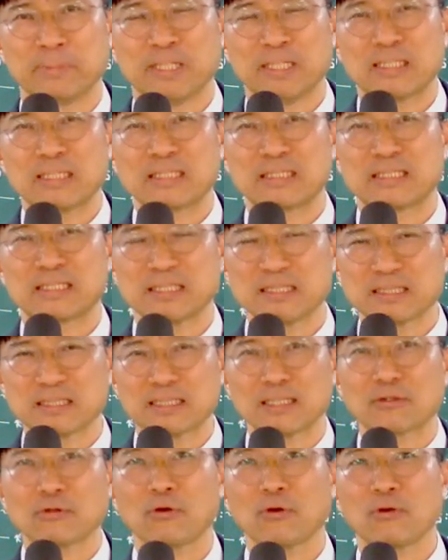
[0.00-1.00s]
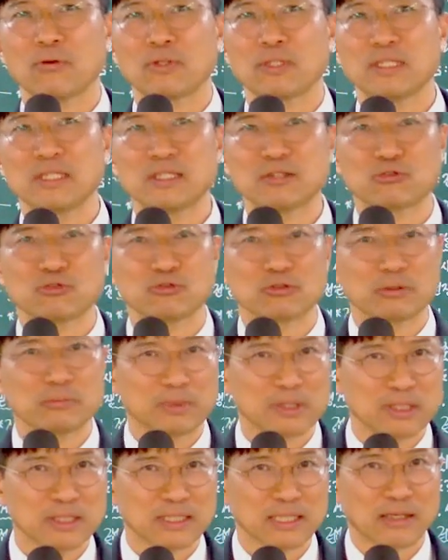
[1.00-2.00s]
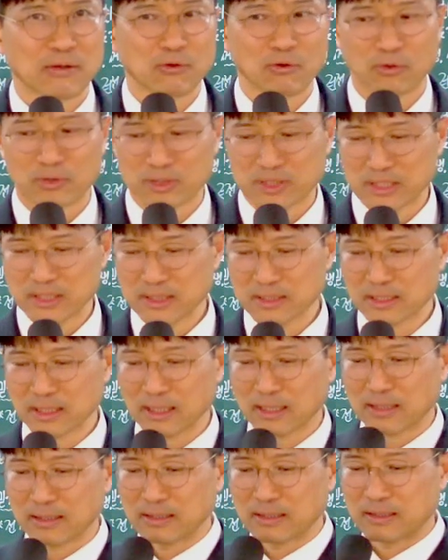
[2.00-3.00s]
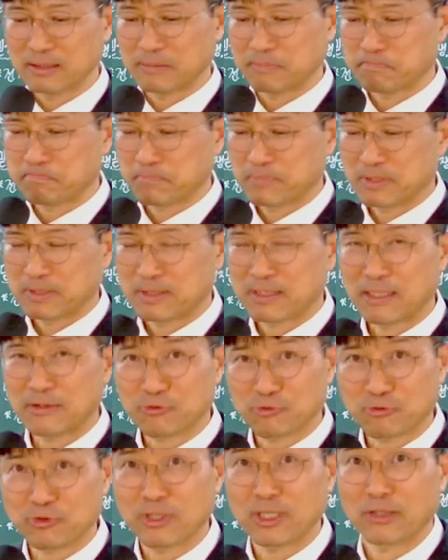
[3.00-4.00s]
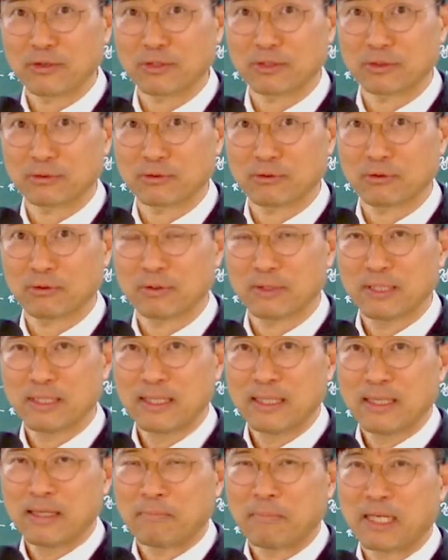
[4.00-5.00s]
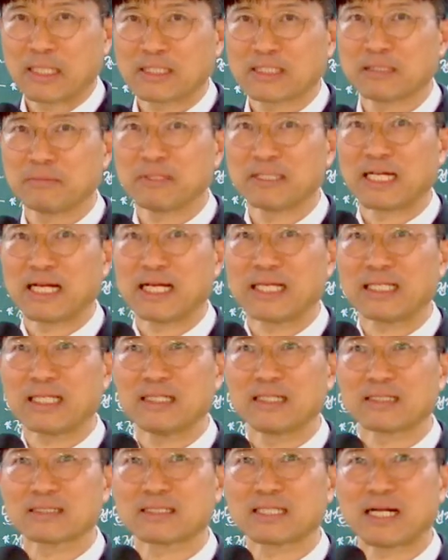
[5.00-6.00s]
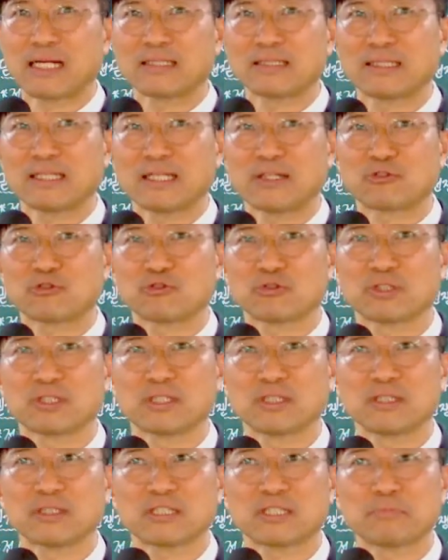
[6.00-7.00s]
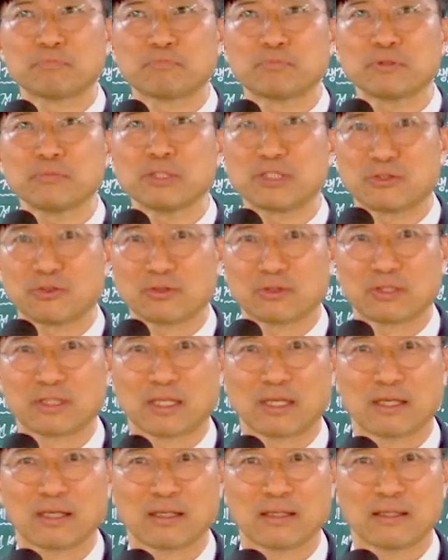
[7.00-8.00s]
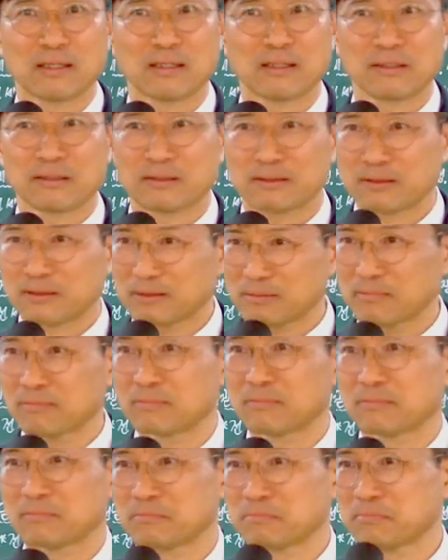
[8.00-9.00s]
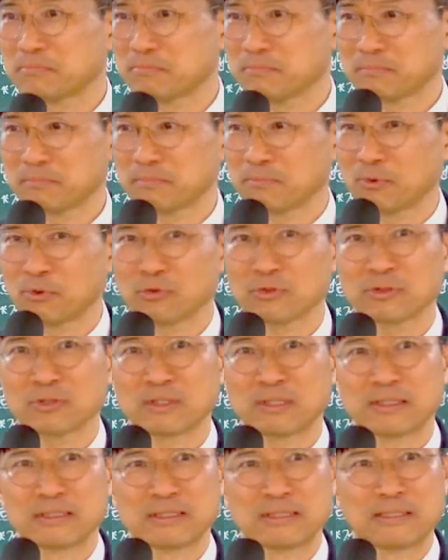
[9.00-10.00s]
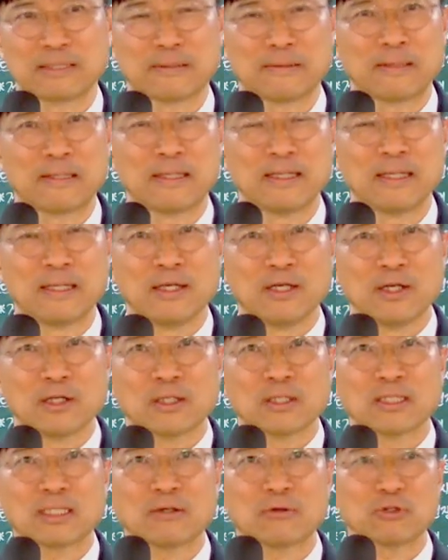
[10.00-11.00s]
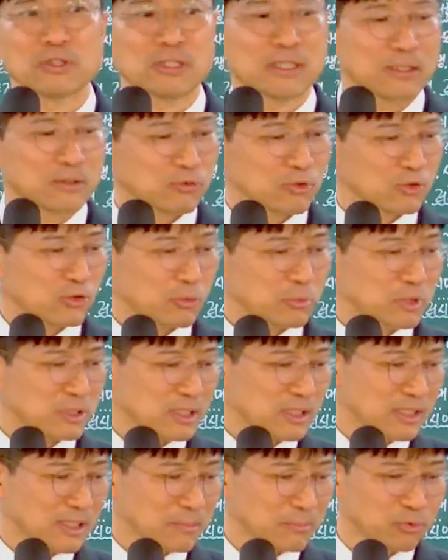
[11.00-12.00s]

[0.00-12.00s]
그래 진짜로 이 술을 멀리하고 진짜 이 새 술이에요. 이것도 말씀이 나에게 역사할 때에 주는 그 기쁨이 있어요. 그게 그건 모르는 거예요. 그게. 그러니까 우리 좀 전에 찬양